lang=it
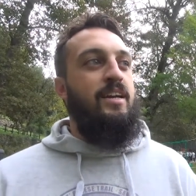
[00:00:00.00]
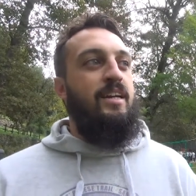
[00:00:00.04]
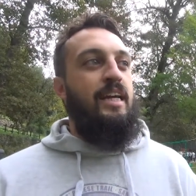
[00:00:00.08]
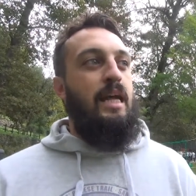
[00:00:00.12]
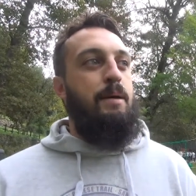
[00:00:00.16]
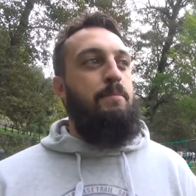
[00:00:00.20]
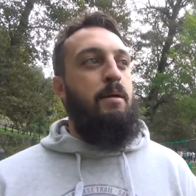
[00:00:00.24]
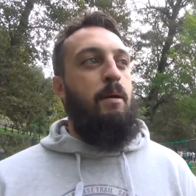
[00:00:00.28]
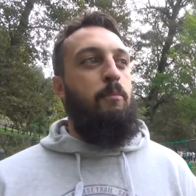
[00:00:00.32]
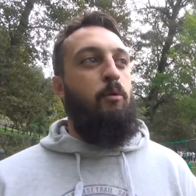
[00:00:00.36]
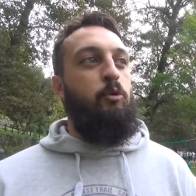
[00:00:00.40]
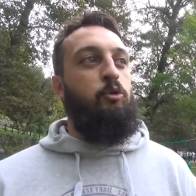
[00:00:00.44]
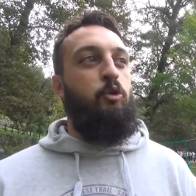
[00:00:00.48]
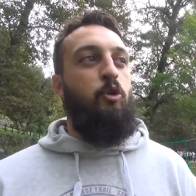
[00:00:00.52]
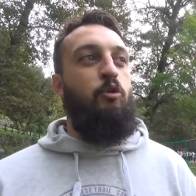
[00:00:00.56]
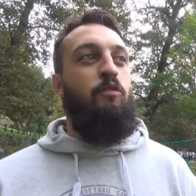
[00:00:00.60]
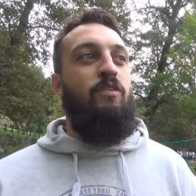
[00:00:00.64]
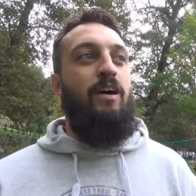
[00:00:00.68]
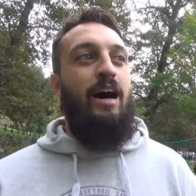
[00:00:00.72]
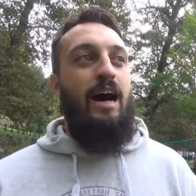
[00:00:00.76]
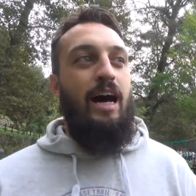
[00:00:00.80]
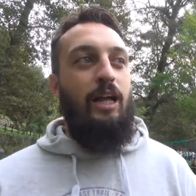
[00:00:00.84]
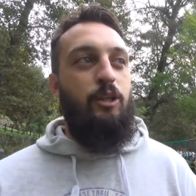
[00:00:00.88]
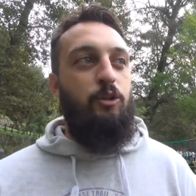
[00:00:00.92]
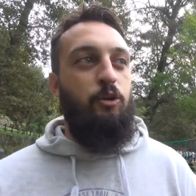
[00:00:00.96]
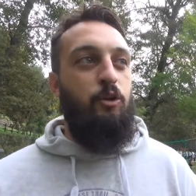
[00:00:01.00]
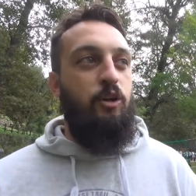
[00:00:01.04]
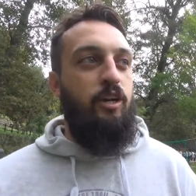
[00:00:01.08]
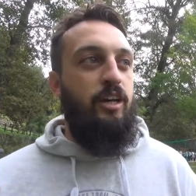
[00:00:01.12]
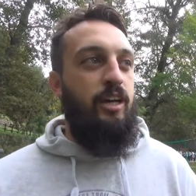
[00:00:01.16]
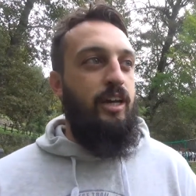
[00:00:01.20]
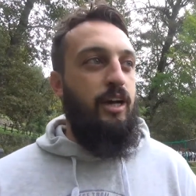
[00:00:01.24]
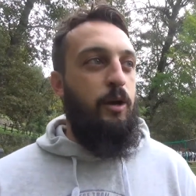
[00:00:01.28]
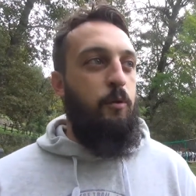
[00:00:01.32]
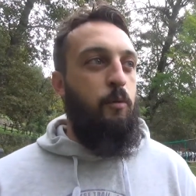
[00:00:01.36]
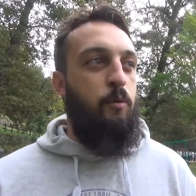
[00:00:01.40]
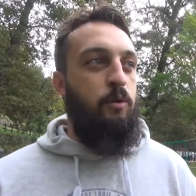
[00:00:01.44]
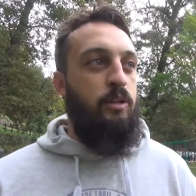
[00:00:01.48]
che abbiamo, trovato
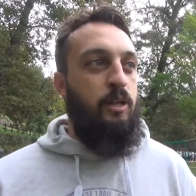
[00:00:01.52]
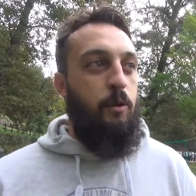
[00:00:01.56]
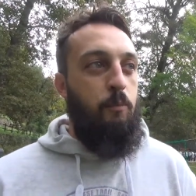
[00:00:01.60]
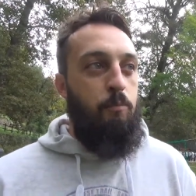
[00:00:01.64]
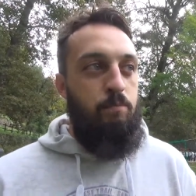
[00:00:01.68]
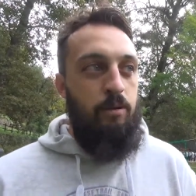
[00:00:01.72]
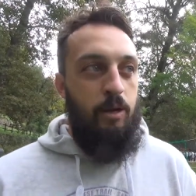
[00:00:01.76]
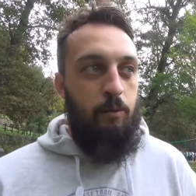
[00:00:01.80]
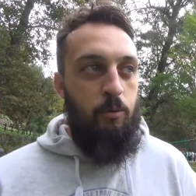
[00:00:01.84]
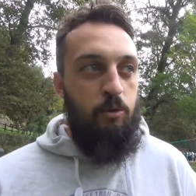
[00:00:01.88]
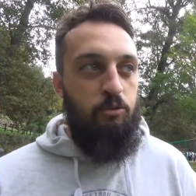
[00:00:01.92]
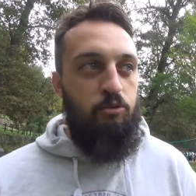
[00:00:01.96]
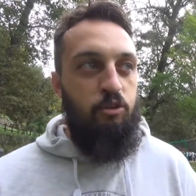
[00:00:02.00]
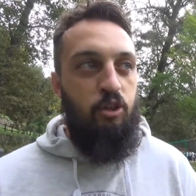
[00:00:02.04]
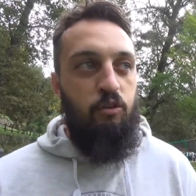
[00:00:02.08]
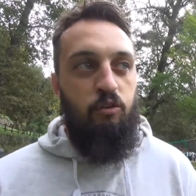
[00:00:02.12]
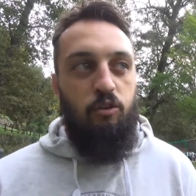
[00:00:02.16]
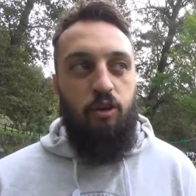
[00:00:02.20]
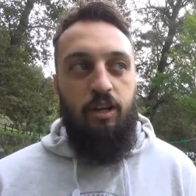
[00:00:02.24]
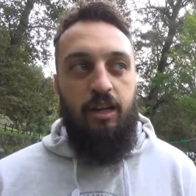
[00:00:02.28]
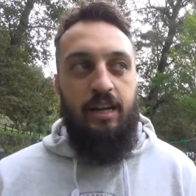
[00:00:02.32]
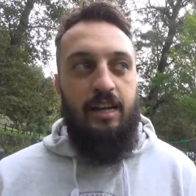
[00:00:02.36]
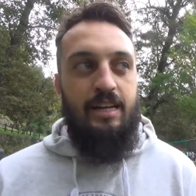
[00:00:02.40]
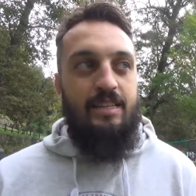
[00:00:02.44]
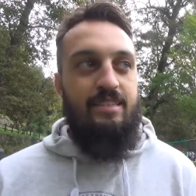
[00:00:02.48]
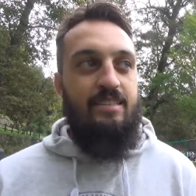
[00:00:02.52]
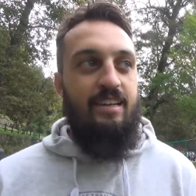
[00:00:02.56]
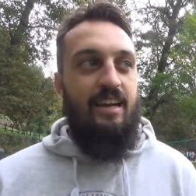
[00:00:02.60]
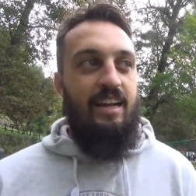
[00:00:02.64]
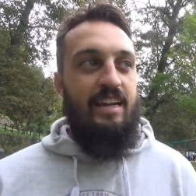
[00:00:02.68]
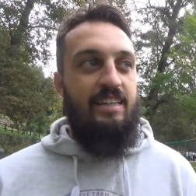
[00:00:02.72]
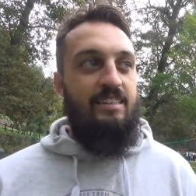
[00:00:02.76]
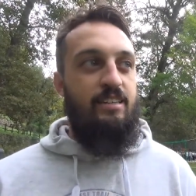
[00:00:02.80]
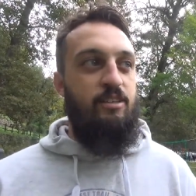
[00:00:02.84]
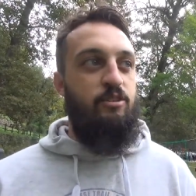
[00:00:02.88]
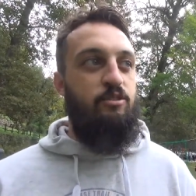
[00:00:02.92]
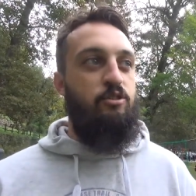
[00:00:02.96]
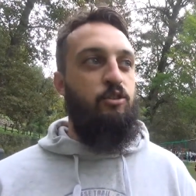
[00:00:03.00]
e per questo devo ringraziare
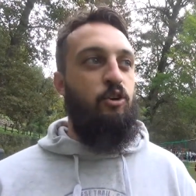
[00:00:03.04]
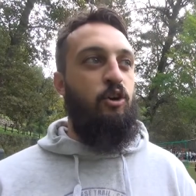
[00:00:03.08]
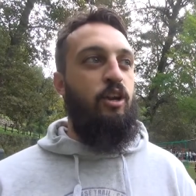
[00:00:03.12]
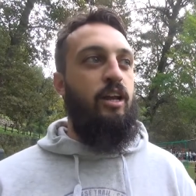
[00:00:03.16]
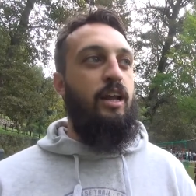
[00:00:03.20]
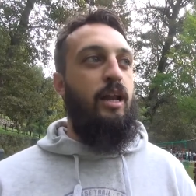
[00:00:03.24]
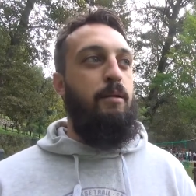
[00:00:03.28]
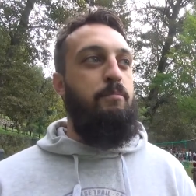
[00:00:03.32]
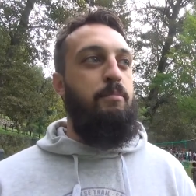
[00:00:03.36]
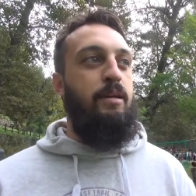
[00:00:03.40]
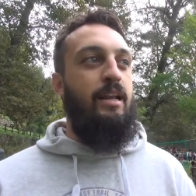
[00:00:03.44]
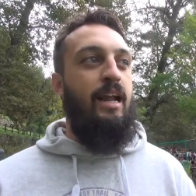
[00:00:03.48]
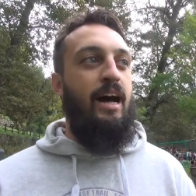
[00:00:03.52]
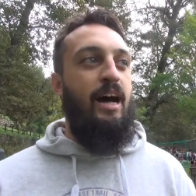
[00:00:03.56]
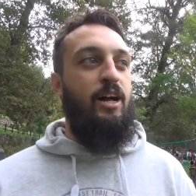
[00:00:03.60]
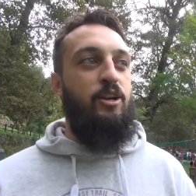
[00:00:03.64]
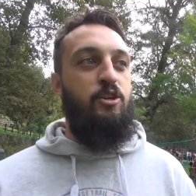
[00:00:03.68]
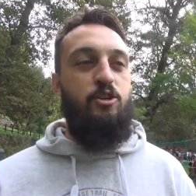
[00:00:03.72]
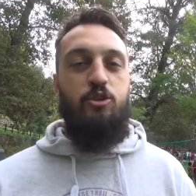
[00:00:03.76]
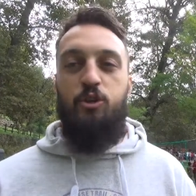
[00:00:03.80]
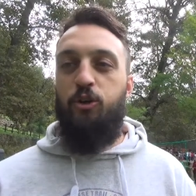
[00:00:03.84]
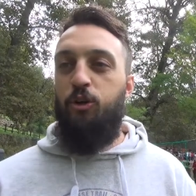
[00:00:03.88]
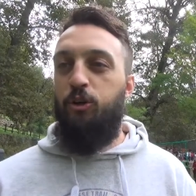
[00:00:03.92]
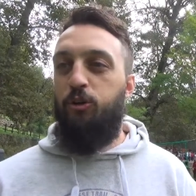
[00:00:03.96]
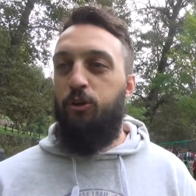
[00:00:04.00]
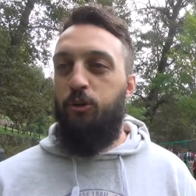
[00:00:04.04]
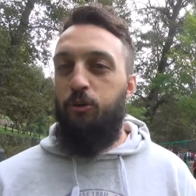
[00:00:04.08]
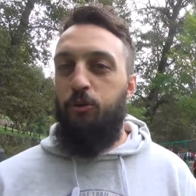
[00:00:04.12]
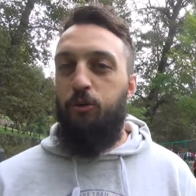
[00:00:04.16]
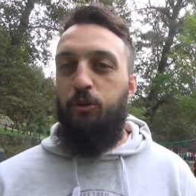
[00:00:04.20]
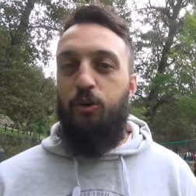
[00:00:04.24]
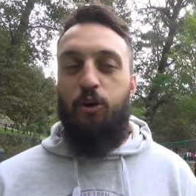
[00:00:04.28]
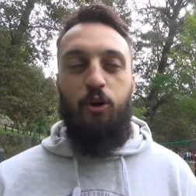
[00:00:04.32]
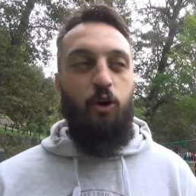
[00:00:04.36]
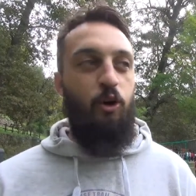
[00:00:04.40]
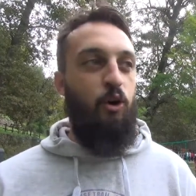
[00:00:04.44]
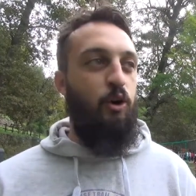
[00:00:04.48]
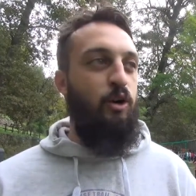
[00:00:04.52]
l'assessore al bilancio
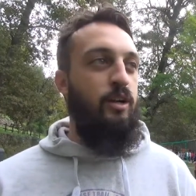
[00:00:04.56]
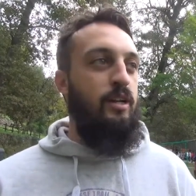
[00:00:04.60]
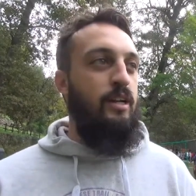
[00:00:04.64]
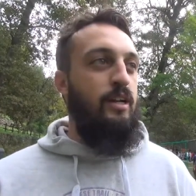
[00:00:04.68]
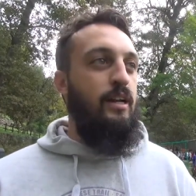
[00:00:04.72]
Trucco